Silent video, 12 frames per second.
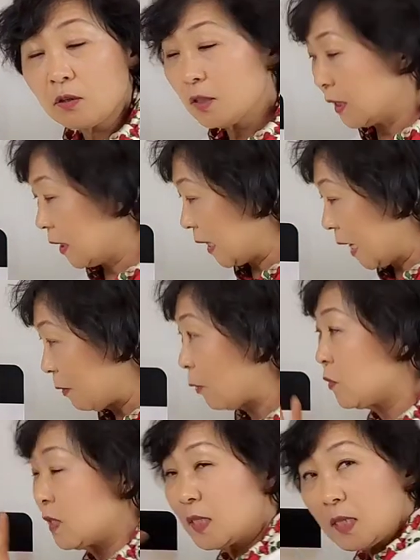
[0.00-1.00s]
그러니까 다
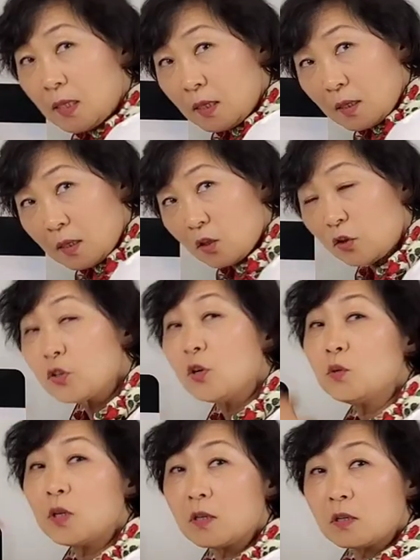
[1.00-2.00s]
법칙이
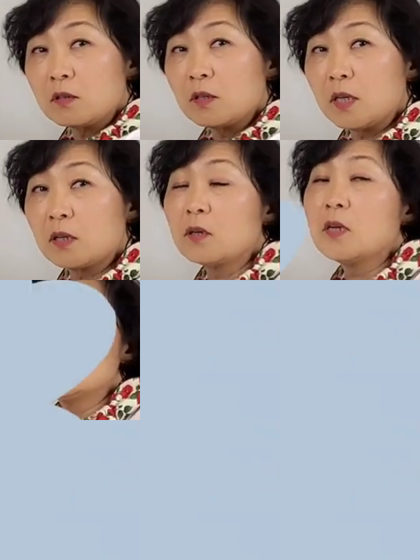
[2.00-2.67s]
연결되는 거예요.